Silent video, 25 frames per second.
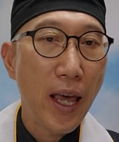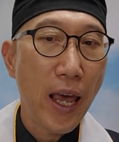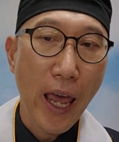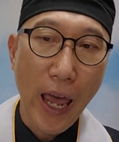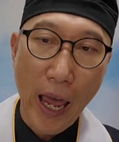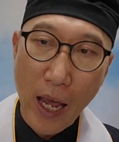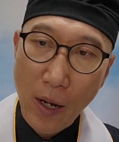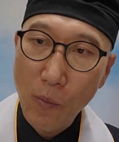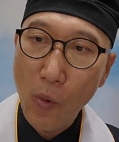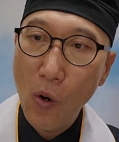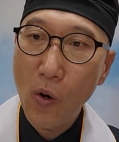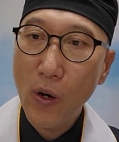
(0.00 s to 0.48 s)

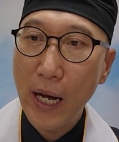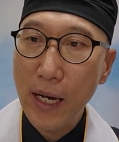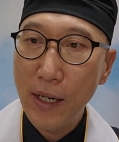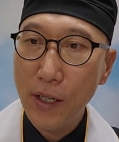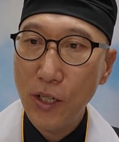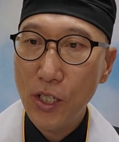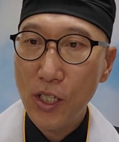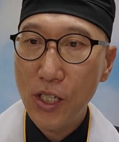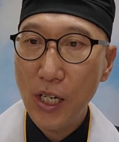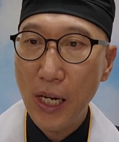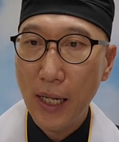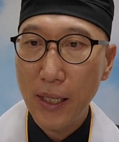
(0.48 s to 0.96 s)
행복한
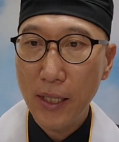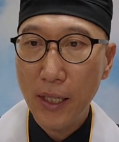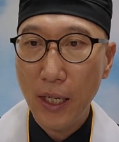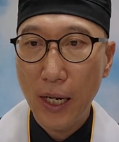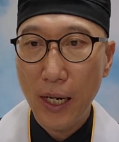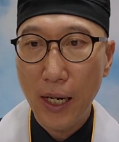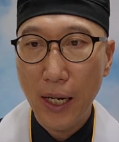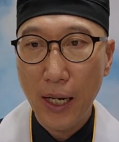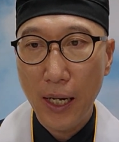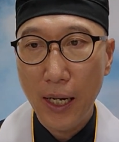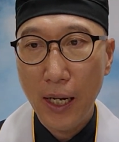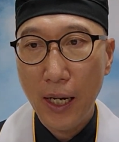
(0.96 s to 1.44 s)
것이
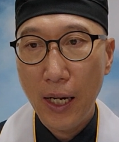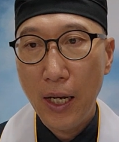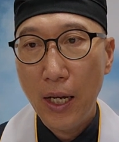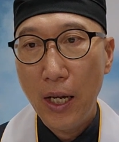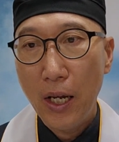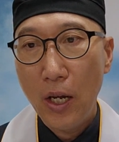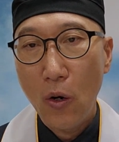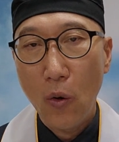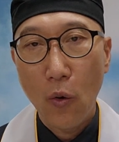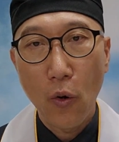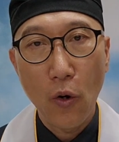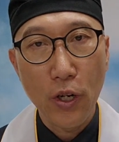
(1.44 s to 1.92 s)
아니라
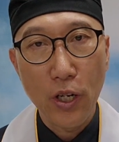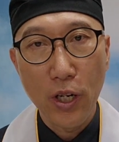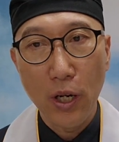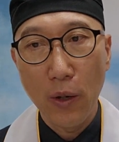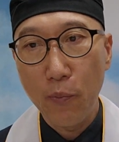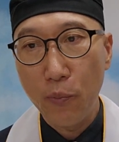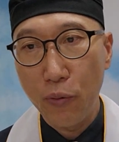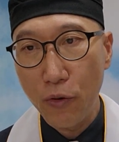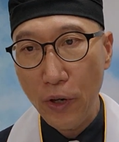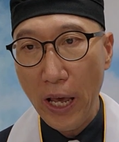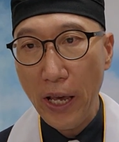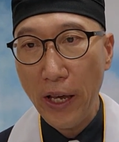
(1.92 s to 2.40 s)
오히려
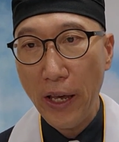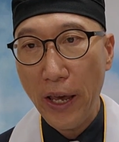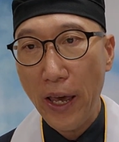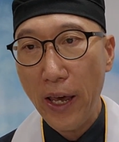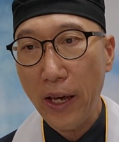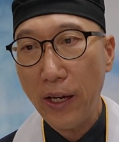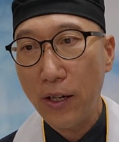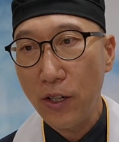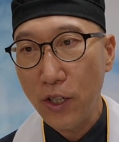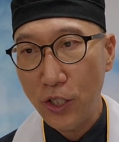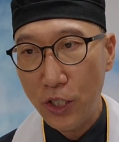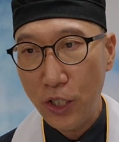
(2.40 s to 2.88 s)

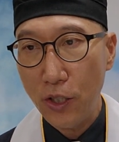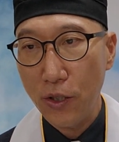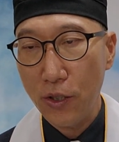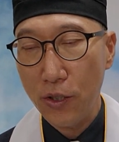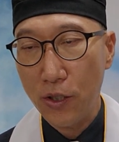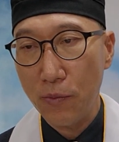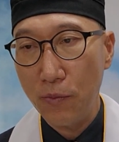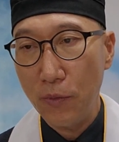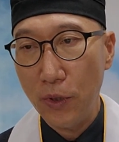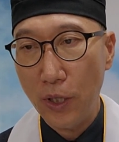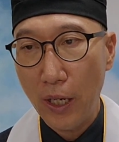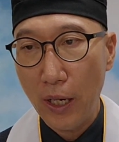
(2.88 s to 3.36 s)
불행의
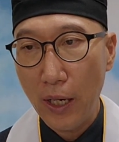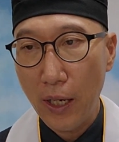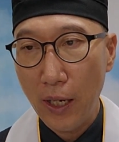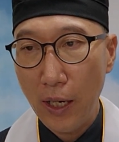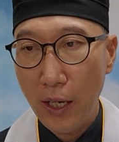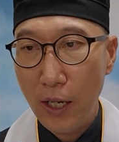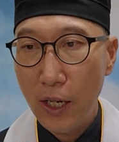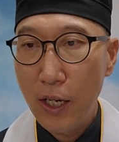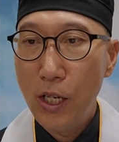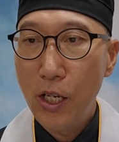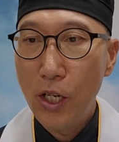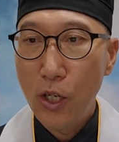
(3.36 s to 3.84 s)
극치였습니다.
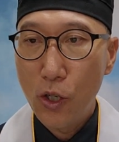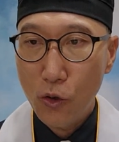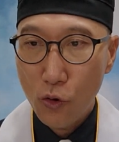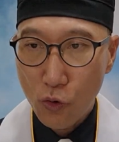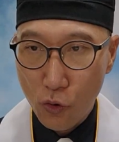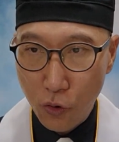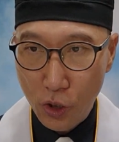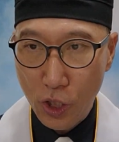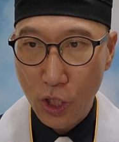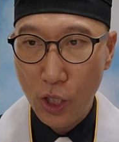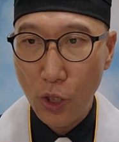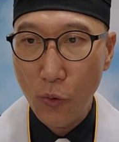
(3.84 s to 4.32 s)

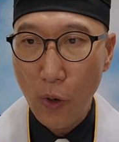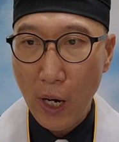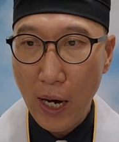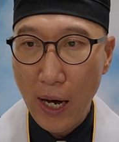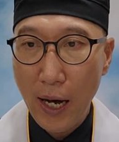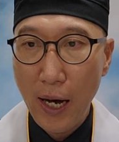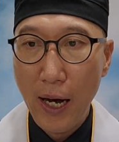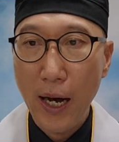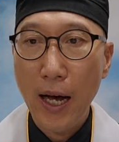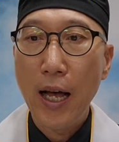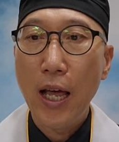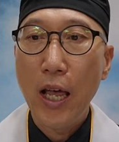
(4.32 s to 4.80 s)

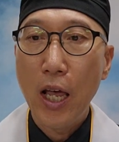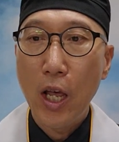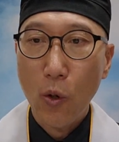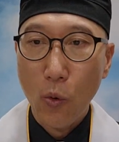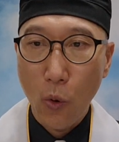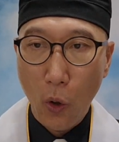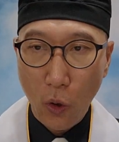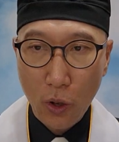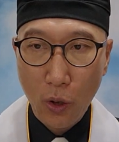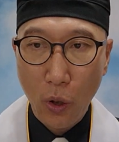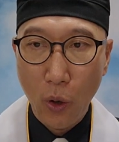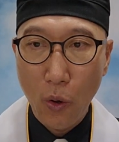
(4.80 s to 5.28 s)
수치와
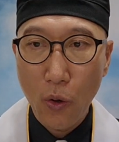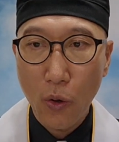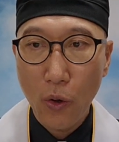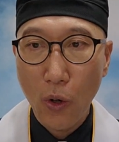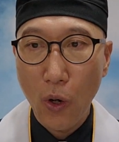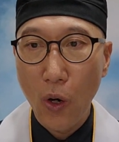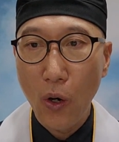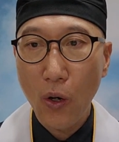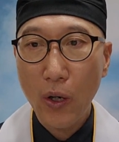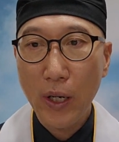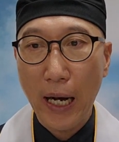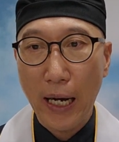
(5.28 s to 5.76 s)

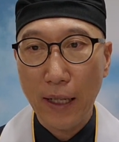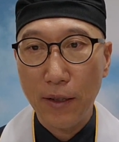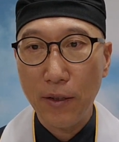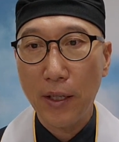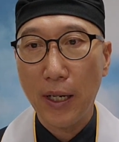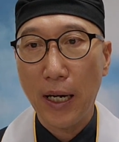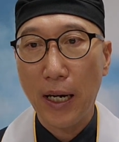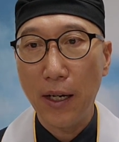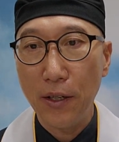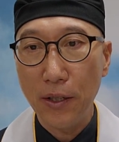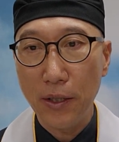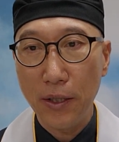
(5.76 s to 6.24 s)
고통으로
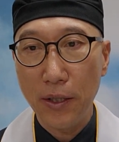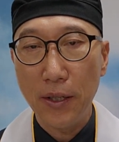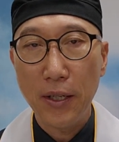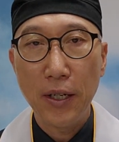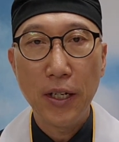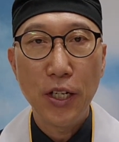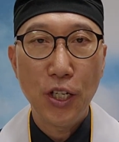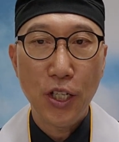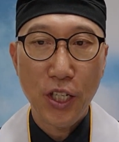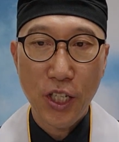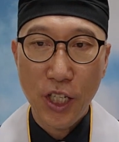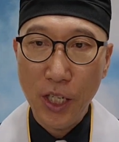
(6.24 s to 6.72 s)
가득하여
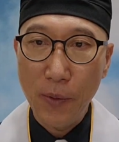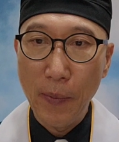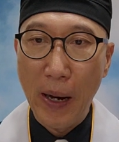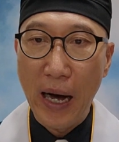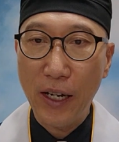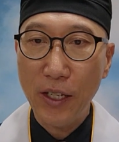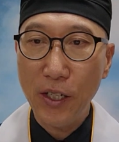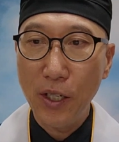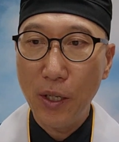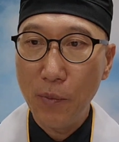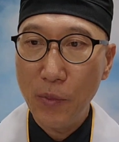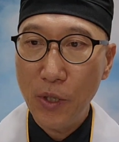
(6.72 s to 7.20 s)

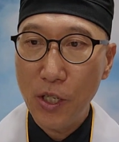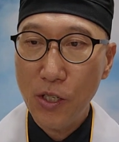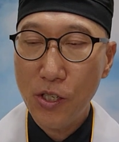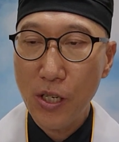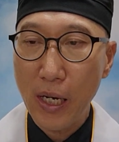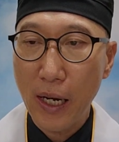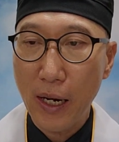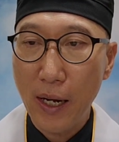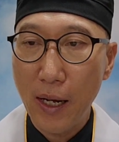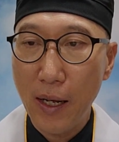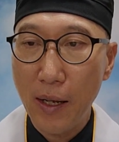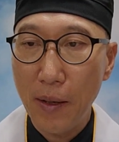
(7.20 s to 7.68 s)
희망이 없는
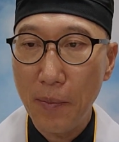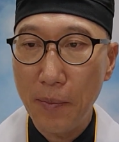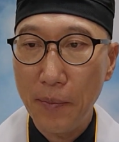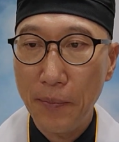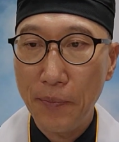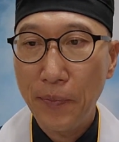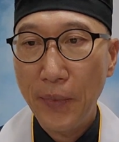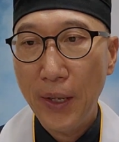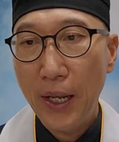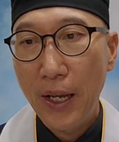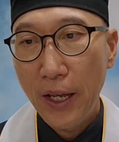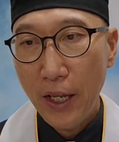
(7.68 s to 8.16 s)
사람.
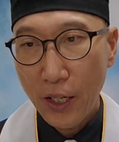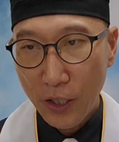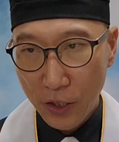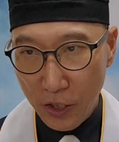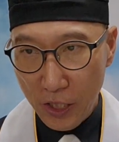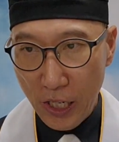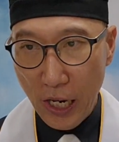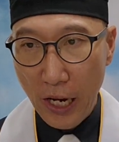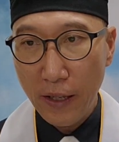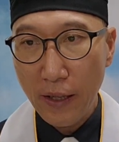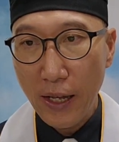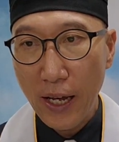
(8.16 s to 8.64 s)

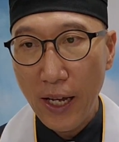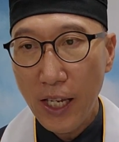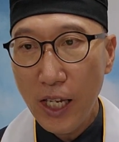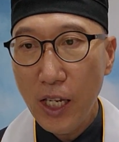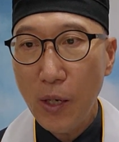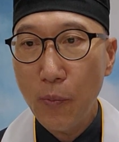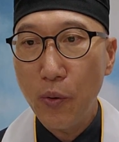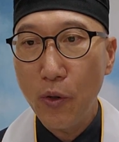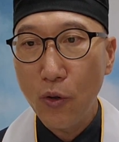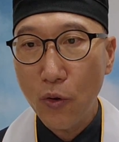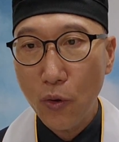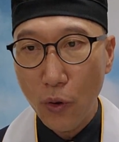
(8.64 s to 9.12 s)
거기에다
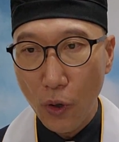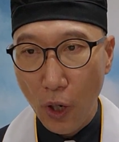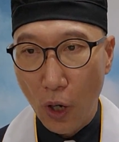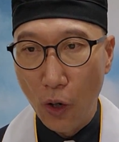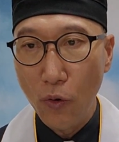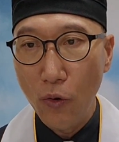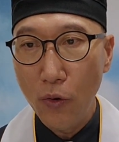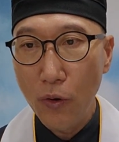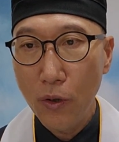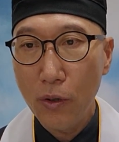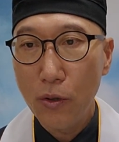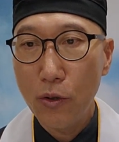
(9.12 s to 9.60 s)
이
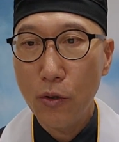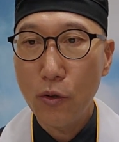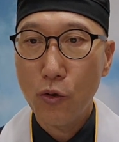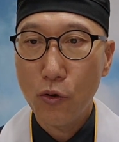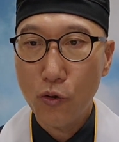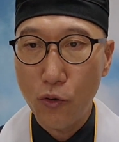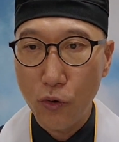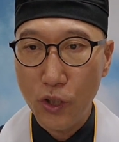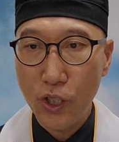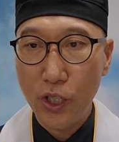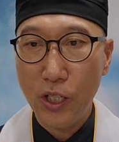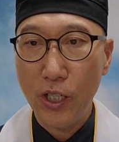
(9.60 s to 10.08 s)
부끄러운
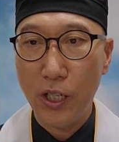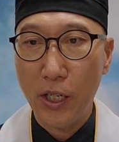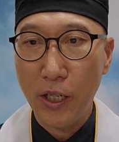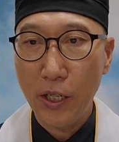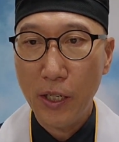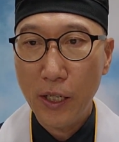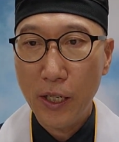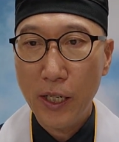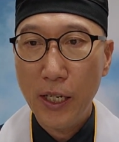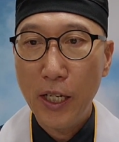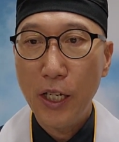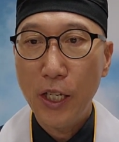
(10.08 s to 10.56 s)

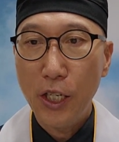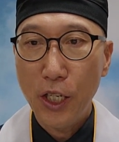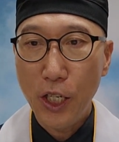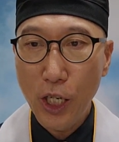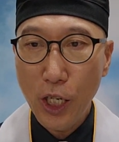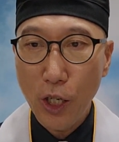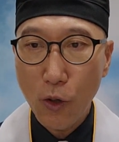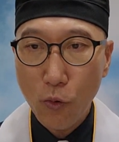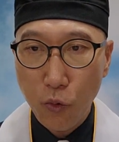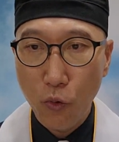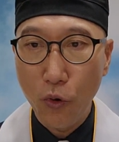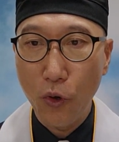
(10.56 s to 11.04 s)
수치,
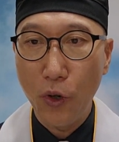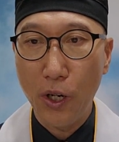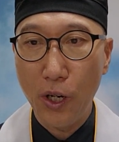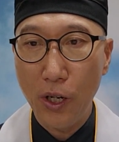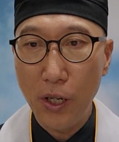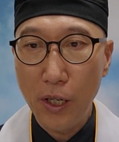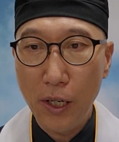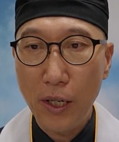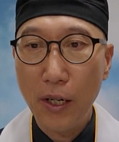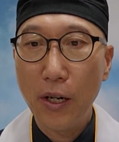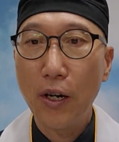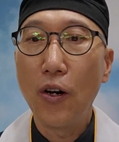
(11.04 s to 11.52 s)
이
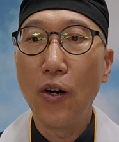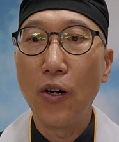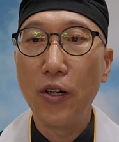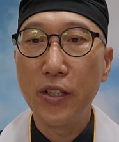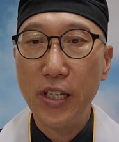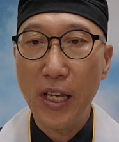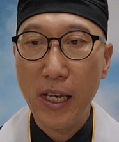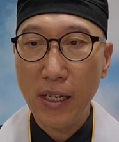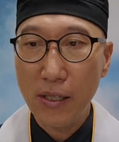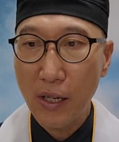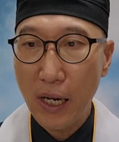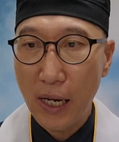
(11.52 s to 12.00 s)
구걸을
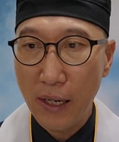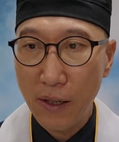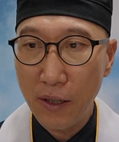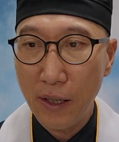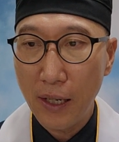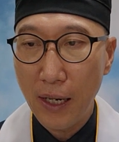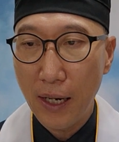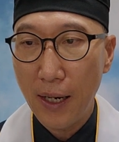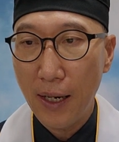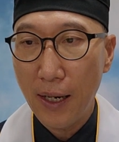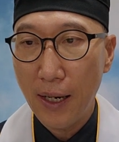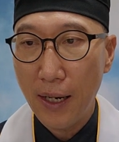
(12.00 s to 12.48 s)
어디에서
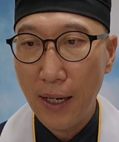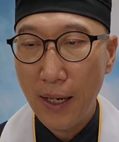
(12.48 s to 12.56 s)
하는가?